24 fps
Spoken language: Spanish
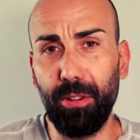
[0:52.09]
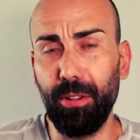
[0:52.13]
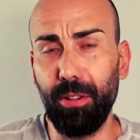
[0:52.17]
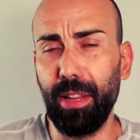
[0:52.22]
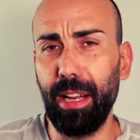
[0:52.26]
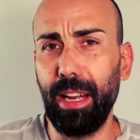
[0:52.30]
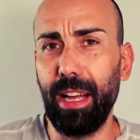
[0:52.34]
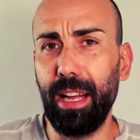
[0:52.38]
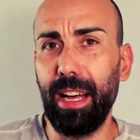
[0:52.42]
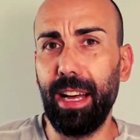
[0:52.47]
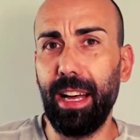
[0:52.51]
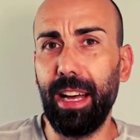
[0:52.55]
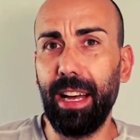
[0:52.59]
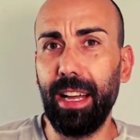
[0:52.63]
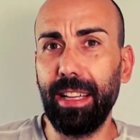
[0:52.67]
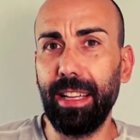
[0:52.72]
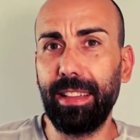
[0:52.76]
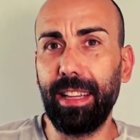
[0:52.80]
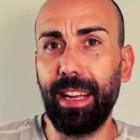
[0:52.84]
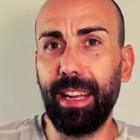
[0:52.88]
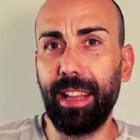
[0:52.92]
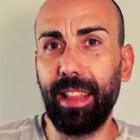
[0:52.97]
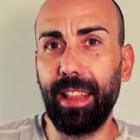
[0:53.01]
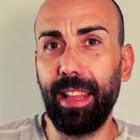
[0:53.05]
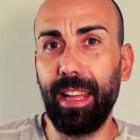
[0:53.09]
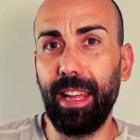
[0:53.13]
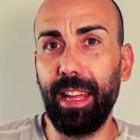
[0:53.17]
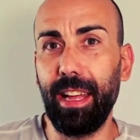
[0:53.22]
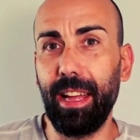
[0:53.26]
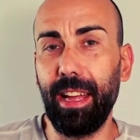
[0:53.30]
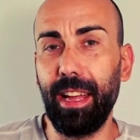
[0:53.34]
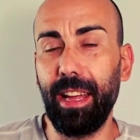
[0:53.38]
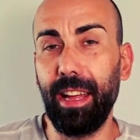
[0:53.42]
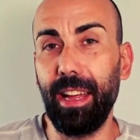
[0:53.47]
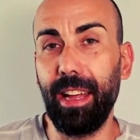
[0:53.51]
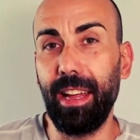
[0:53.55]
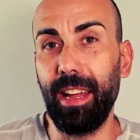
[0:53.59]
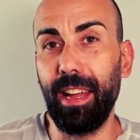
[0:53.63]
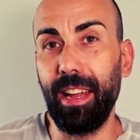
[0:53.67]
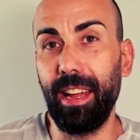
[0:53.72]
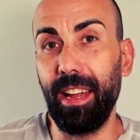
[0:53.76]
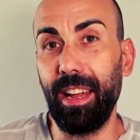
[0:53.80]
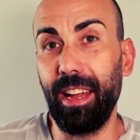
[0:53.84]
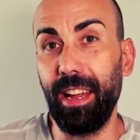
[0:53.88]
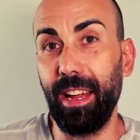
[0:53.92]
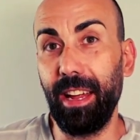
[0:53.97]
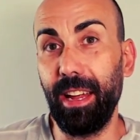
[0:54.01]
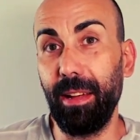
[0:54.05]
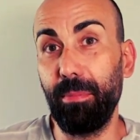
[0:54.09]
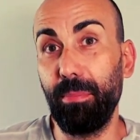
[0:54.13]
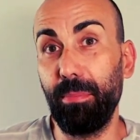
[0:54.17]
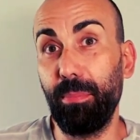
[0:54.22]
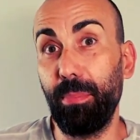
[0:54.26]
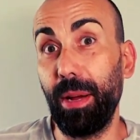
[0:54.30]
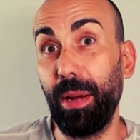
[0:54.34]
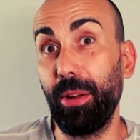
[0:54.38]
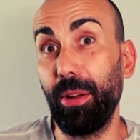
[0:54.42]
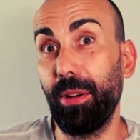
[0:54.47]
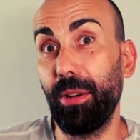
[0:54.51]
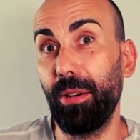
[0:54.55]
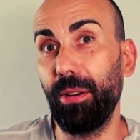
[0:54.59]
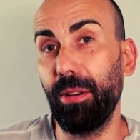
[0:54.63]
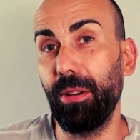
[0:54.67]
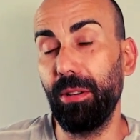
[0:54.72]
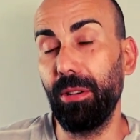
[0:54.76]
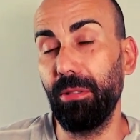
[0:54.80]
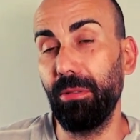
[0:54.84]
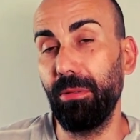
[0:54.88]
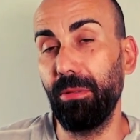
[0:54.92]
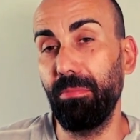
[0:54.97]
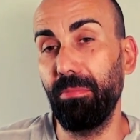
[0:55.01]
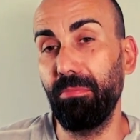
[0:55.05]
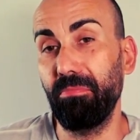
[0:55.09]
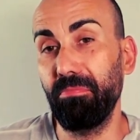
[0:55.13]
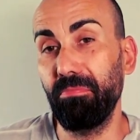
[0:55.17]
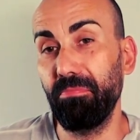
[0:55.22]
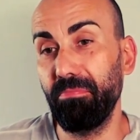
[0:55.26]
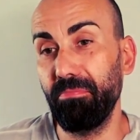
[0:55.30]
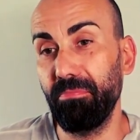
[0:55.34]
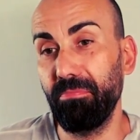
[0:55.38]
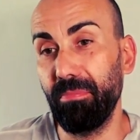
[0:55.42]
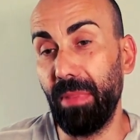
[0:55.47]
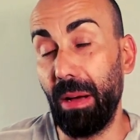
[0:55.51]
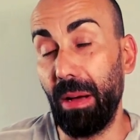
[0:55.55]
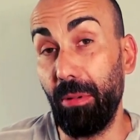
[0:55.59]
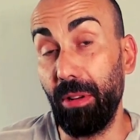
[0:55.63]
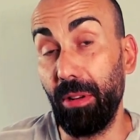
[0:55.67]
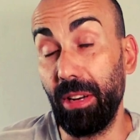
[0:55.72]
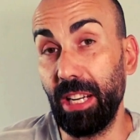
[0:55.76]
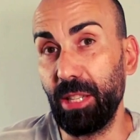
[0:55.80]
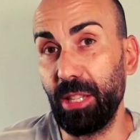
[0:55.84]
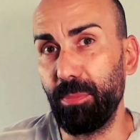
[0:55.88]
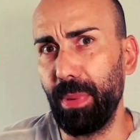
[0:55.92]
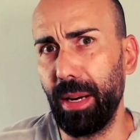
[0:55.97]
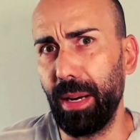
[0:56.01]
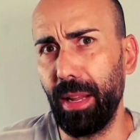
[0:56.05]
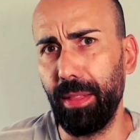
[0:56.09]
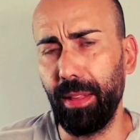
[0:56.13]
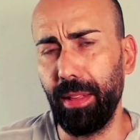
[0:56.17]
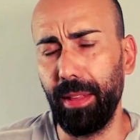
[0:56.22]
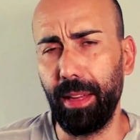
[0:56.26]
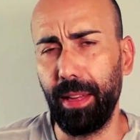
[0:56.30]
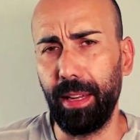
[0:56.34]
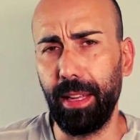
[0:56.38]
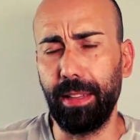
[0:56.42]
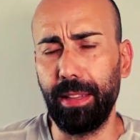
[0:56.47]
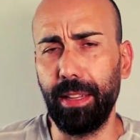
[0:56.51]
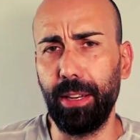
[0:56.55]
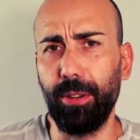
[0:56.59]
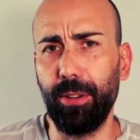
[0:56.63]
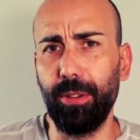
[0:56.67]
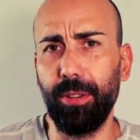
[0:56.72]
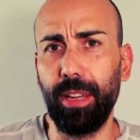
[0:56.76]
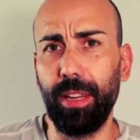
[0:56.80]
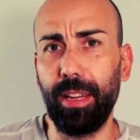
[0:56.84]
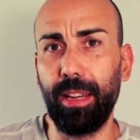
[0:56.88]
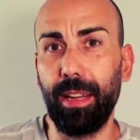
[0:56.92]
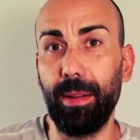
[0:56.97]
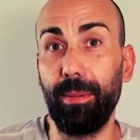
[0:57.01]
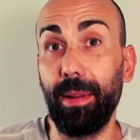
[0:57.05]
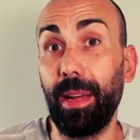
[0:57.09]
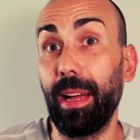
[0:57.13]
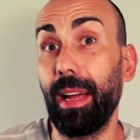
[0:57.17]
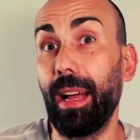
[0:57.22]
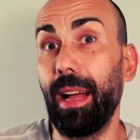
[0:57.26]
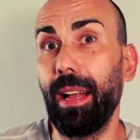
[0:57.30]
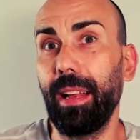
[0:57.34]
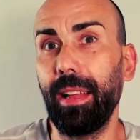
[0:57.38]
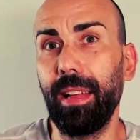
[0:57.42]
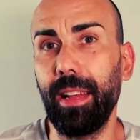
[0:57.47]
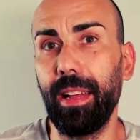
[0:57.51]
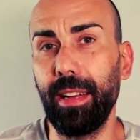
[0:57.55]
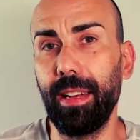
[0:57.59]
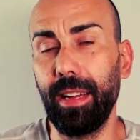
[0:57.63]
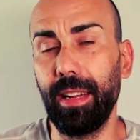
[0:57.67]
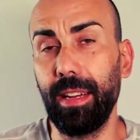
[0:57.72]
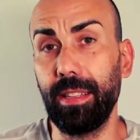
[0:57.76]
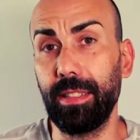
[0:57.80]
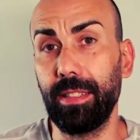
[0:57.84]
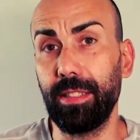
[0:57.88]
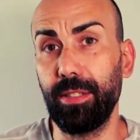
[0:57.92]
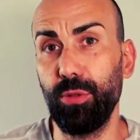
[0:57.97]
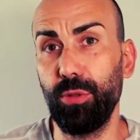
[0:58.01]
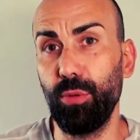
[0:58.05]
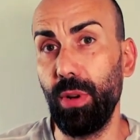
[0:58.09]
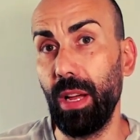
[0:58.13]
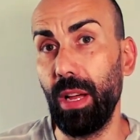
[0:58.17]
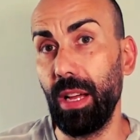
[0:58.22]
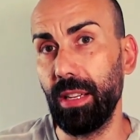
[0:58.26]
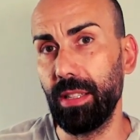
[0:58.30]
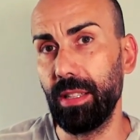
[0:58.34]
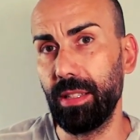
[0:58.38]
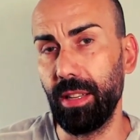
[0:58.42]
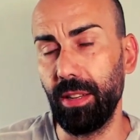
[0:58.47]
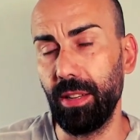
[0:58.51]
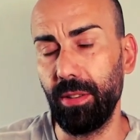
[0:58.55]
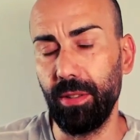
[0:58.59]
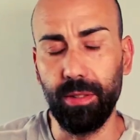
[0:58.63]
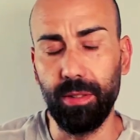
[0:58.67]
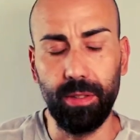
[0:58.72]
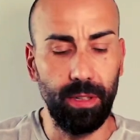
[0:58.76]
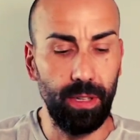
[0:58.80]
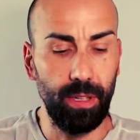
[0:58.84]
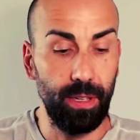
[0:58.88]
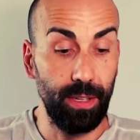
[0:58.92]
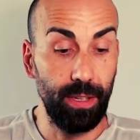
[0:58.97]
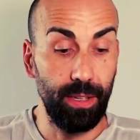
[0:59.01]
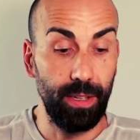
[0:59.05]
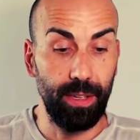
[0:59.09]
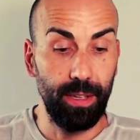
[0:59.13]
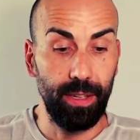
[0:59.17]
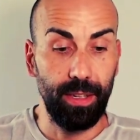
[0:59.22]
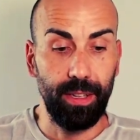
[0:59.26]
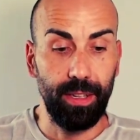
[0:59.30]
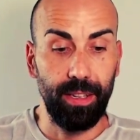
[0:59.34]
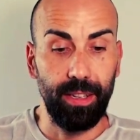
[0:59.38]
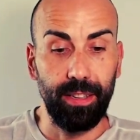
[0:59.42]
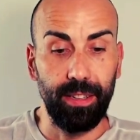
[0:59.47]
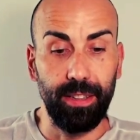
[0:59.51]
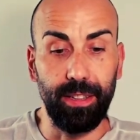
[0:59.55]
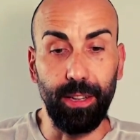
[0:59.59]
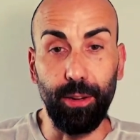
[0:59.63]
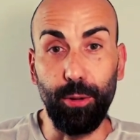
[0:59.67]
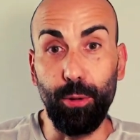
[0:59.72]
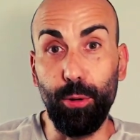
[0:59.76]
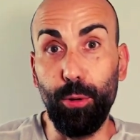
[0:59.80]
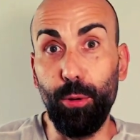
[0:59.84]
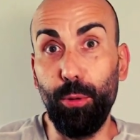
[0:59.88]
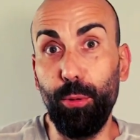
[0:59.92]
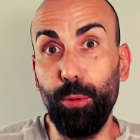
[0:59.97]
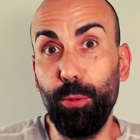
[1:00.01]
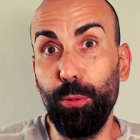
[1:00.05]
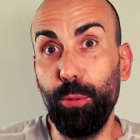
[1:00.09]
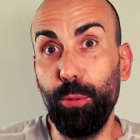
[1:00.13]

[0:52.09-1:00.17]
de la tarde, eh, pero vamos, la esperanza de que tengo de que venga alguien es nula, es cero, tengo un